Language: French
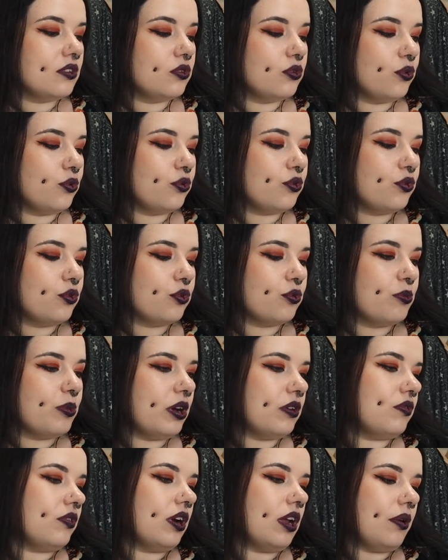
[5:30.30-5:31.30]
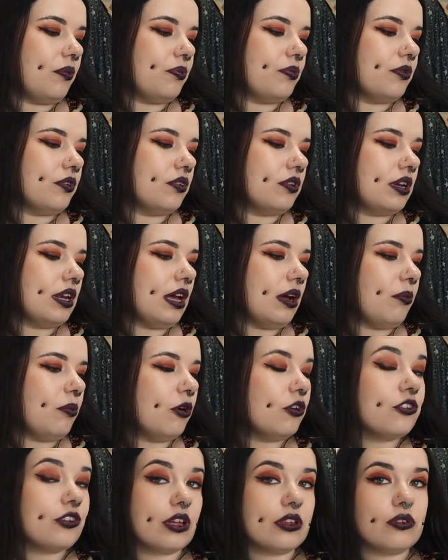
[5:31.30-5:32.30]
Donc, euh, bah voilà. Euh,
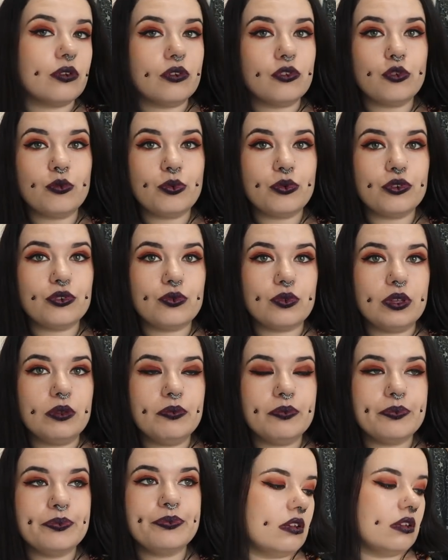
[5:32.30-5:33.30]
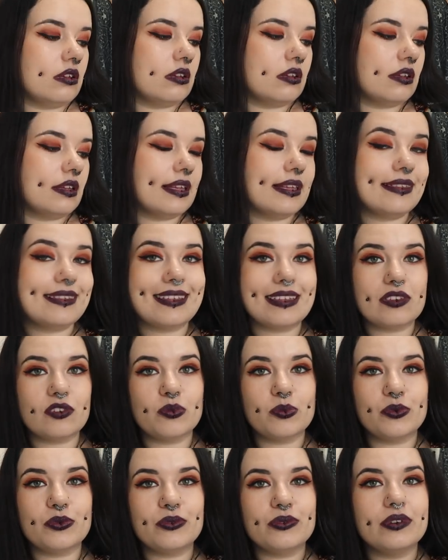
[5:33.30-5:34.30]
clairement, j'adore ce produit. Ça
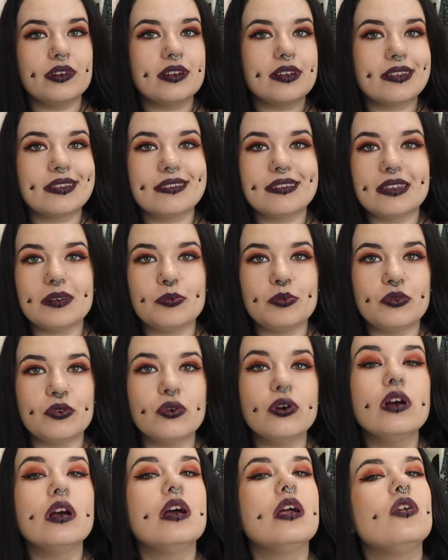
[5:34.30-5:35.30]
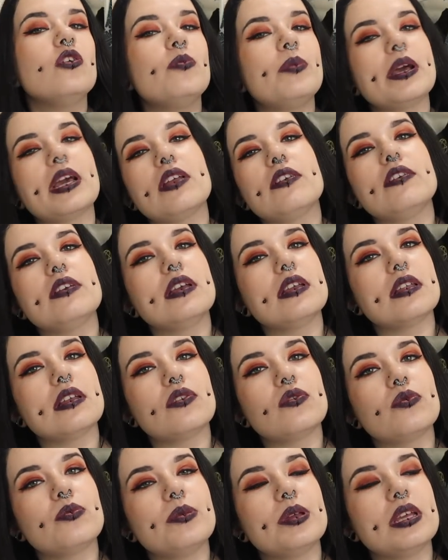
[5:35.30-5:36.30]
sent bon, c'est beau, le packaging est
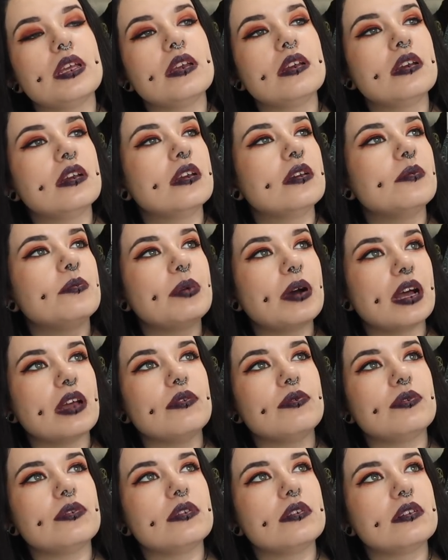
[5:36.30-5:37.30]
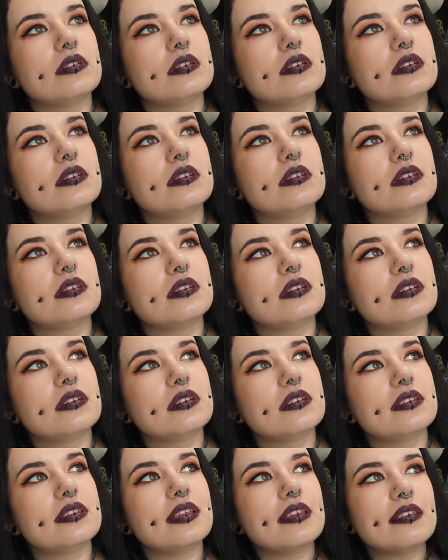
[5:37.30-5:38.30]
à tomber. Bref,
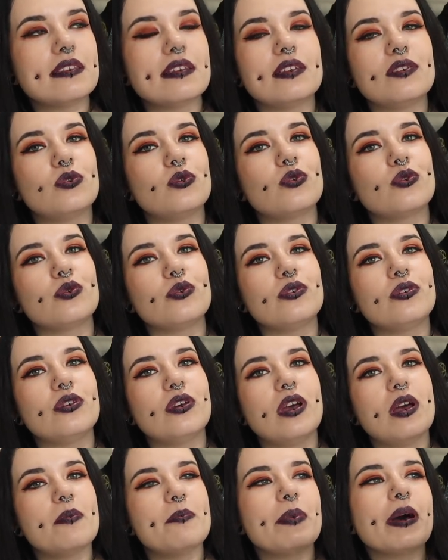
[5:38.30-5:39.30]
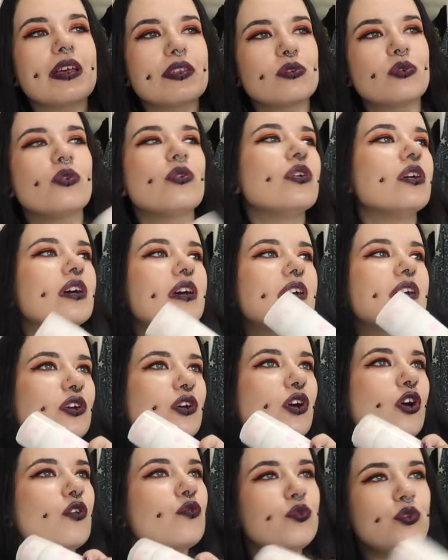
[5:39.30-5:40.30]
testez ce truc parce que
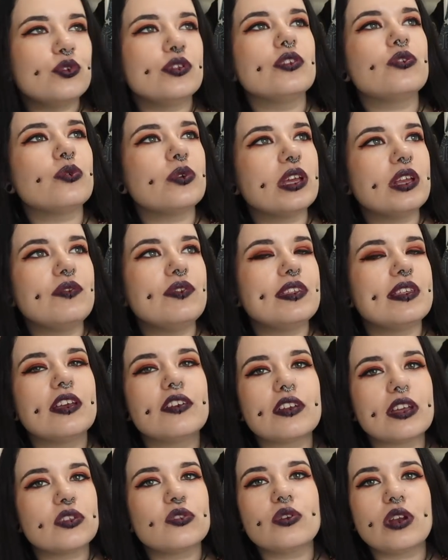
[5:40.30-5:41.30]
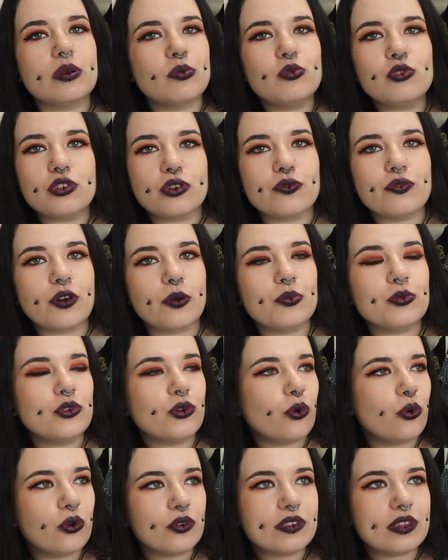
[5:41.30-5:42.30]
vous nettoyez le visage avec de la mousse en forme
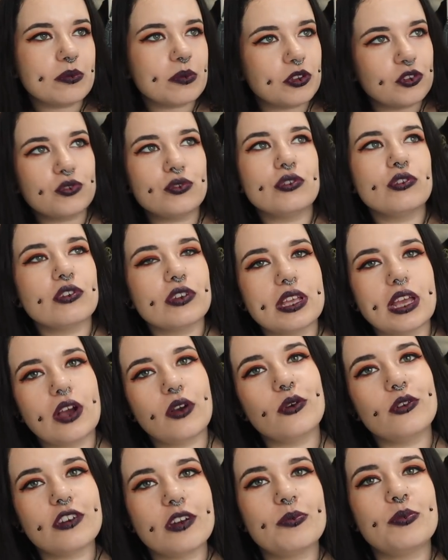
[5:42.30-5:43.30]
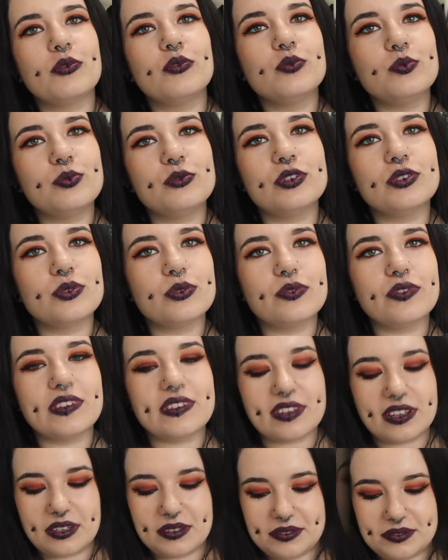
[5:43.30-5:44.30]
de rose, et ben je vous jure, il n'y a qu'au Japon que vous pouvez
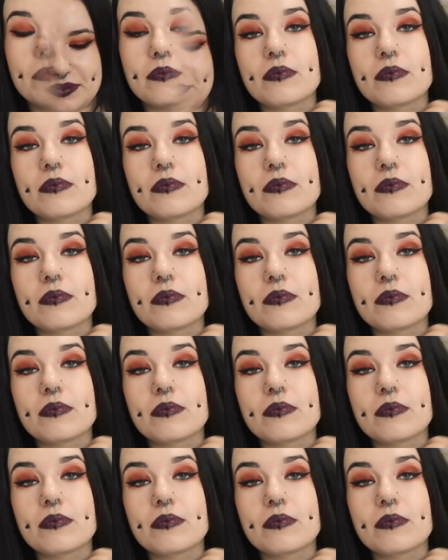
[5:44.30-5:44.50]
trouver ça.